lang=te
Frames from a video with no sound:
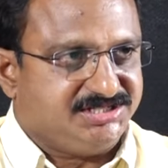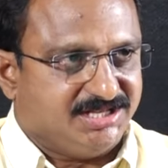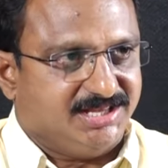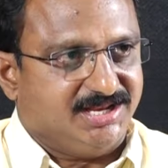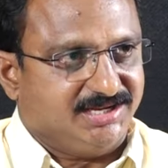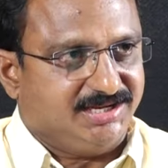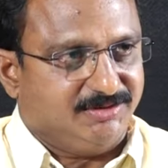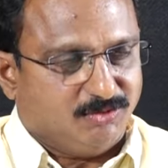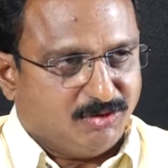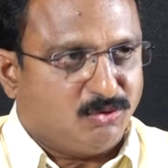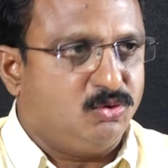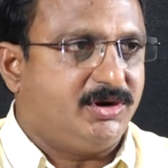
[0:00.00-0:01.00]
చేసేదానికి
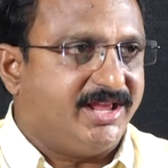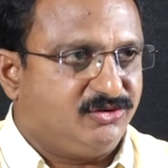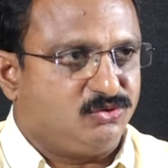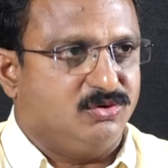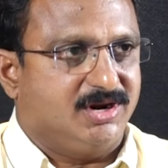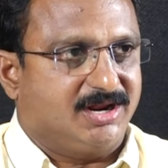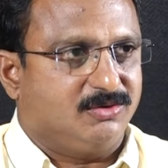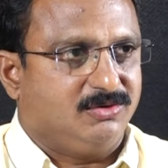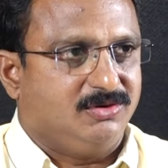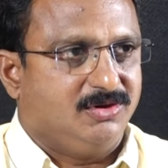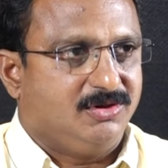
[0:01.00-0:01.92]
ఒక రూట్ వేసుకున్నారో